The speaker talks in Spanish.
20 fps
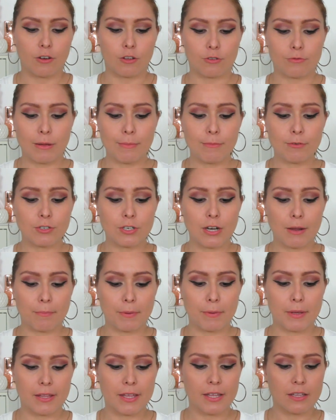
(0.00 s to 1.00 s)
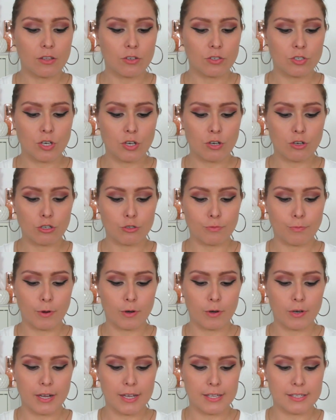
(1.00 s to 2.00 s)
Nos vamos rapidito chicos
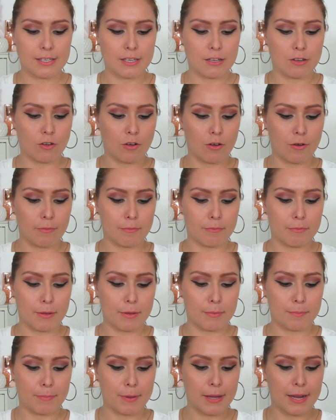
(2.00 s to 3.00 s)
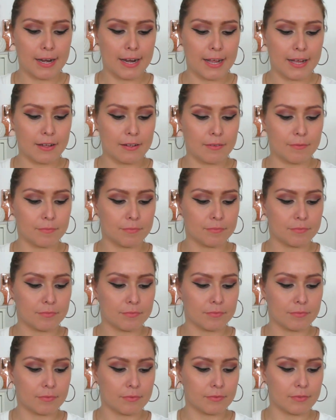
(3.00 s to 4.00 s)
porque si no mi pila
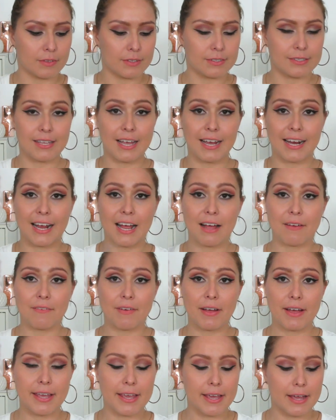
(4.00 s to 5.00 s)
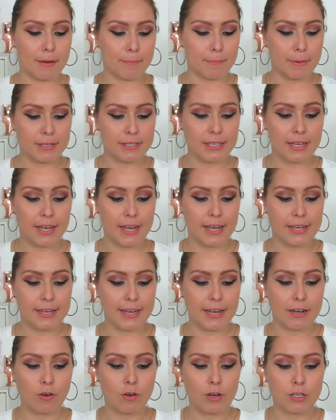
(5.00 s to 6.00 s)
se acaba y capaz de que
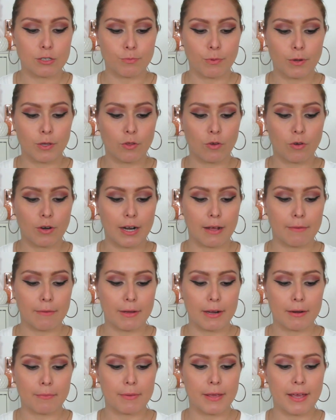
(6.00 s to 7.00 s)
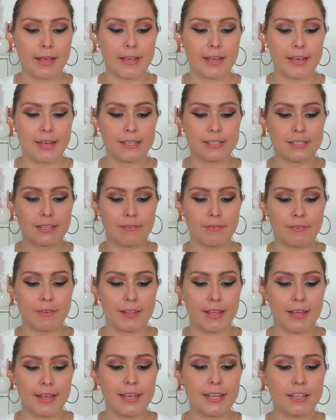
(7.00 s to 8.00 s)
ya no les puedo grabar bien este
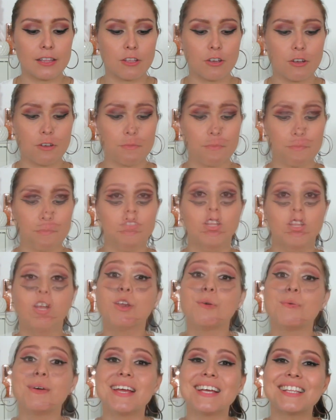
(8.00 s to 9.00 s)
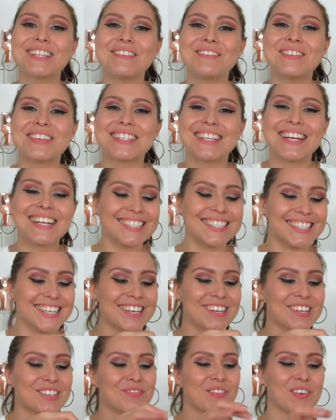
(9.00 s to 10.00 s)
videito. No lo voy a atomizar
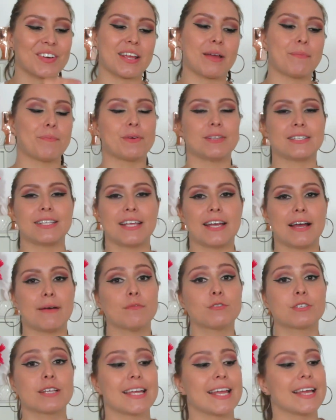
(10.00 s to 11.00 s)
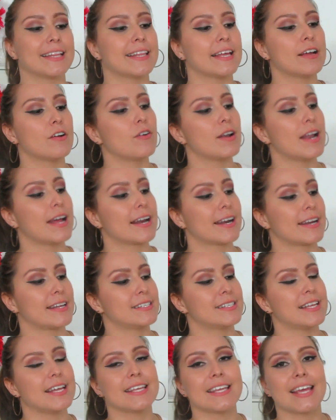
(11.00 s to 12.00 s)
chicos porque pues digamos que ya tengo la
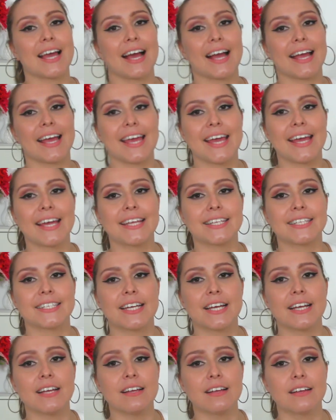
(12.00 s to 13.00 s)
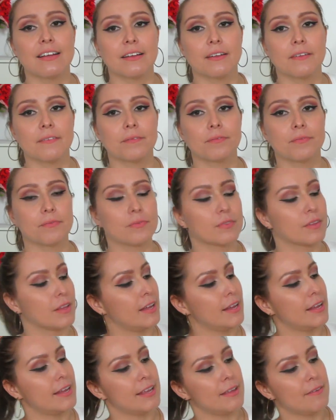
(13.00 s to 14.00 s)
reseña hecha
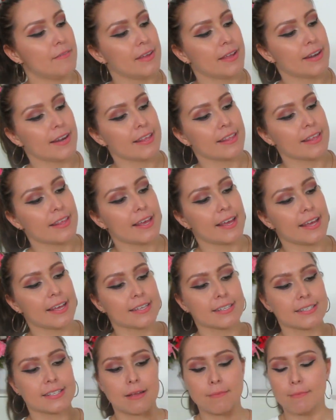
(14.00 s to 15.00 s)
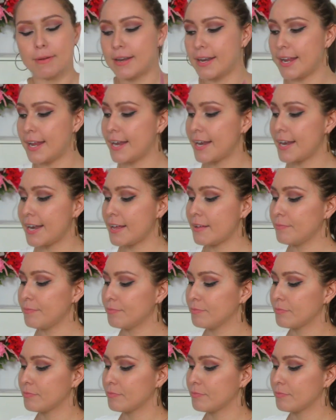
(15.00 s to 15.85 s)
y viene de esta manera.